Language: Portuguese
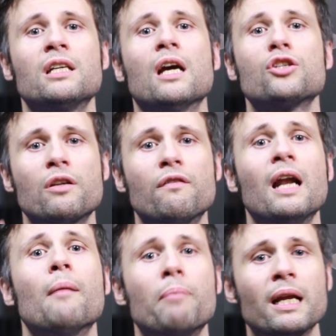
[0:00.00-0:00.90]
que acho que
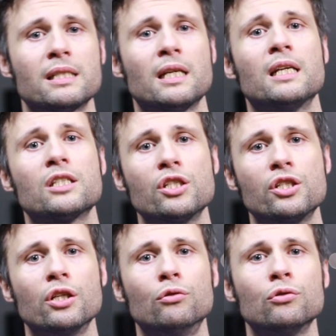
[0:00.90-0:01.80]
vale a pena serem
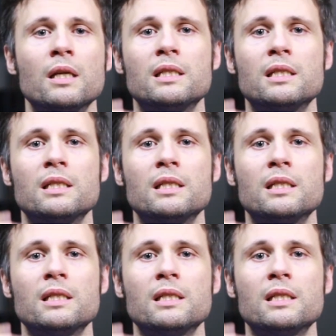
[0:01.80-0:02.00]
assistidos.